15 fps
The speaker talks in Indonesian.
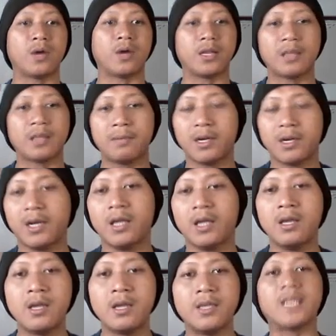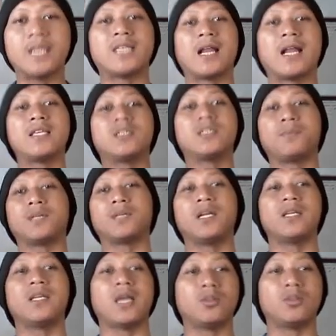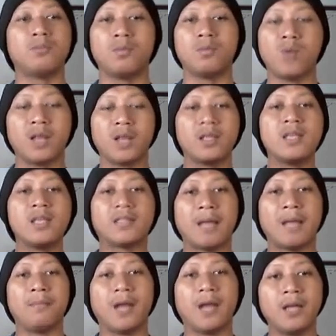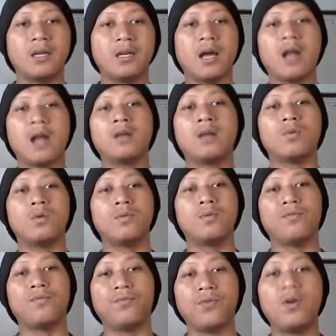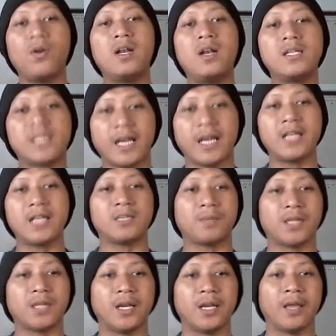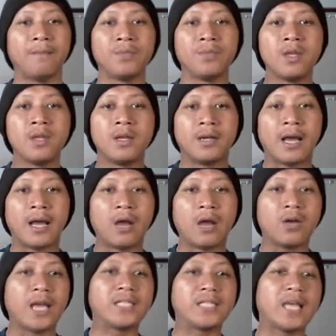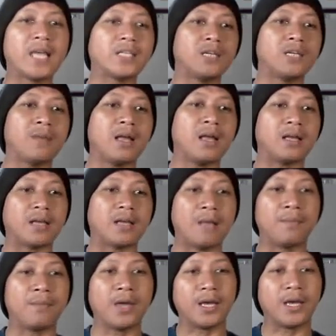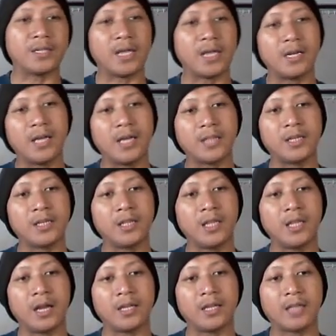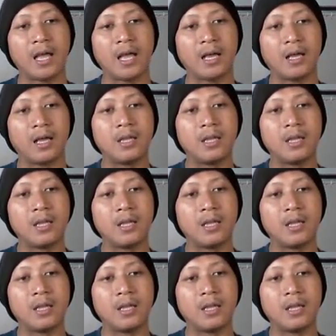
area timeline ini ya caranya seperti ini yaitu membuat timeline dengan full screen seperti ini. Nah kalau garis-garis ini mah gampang ya guys ya di garis ini tinggal kita